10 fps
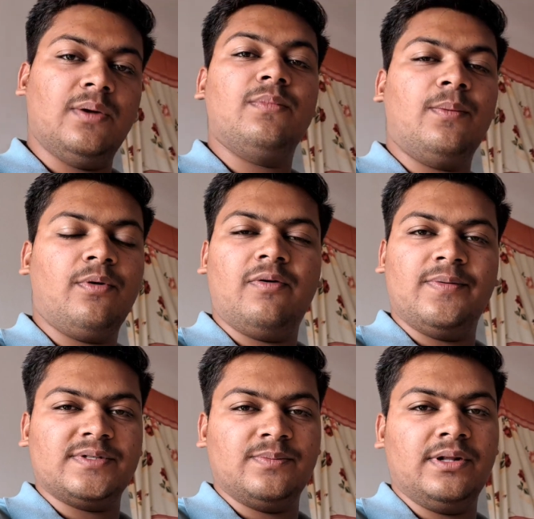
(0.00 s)
तब मैं आपको
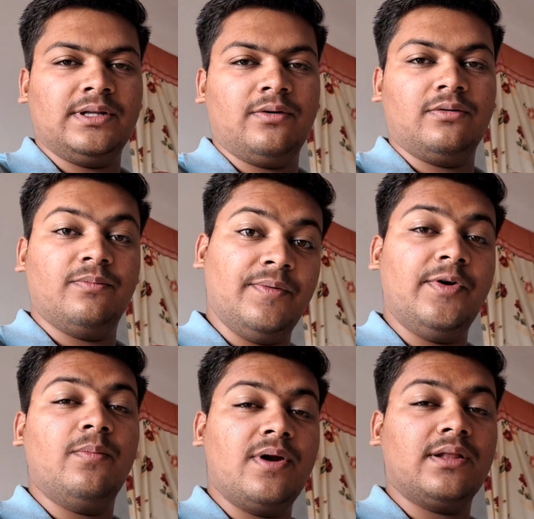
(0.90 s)
वापस मिलता हूँ मैं
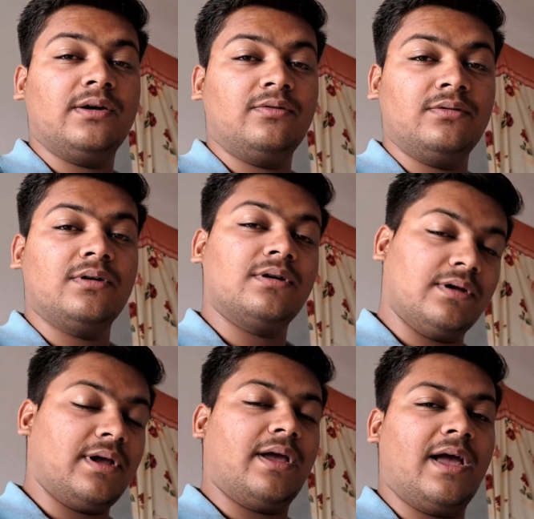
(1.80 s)
वीडियो बनाता हूँ
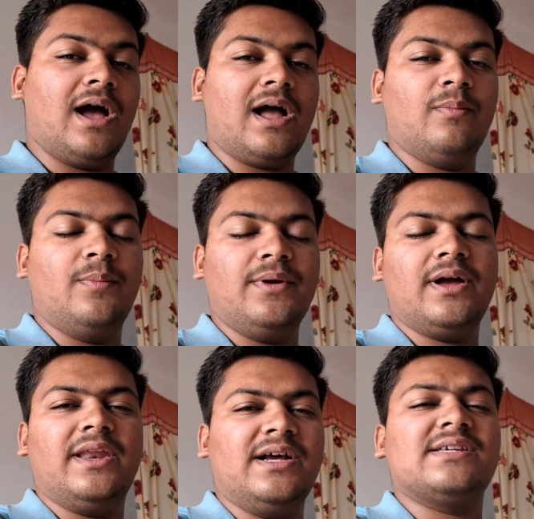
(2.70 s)
क्या का मम्मी
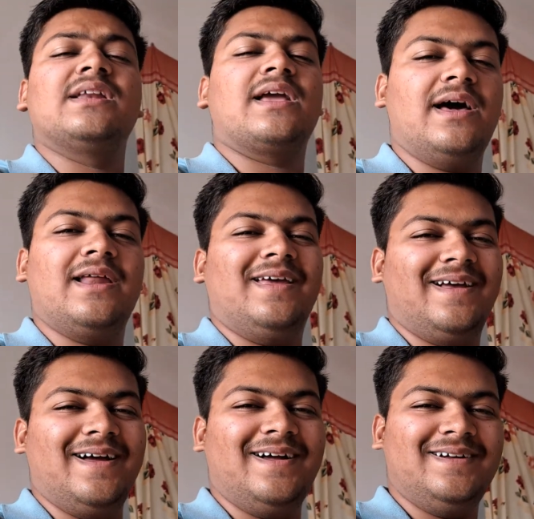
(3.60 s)
का रिएक्शन क्या
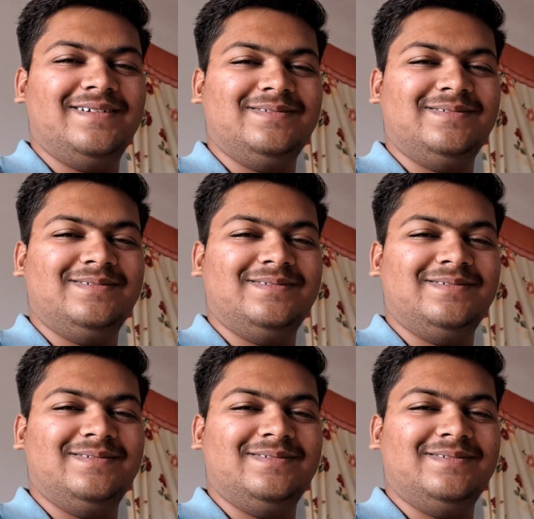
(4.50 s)
रहेगा